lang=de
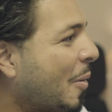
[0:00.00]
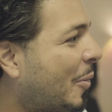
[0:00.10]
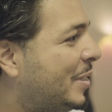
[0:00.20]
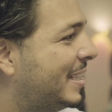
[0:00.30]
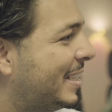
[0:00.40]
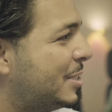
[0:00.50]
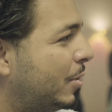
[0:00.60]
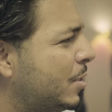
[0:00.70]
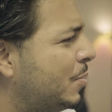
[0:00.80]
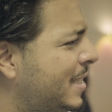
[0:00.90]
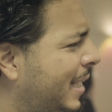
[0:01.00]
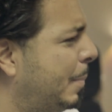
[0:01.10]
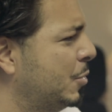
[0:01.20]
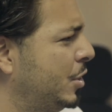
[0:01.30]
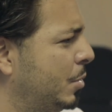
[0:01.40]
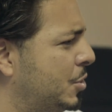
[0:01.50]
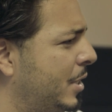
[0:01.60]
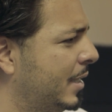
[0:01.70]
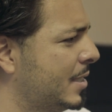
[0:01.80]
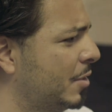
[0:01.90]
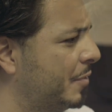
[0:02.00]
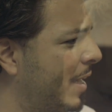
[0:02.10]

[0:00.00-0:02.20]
Und äh, das Tolle ist, du hast ja einen Cappuccino bestellt, Christoph.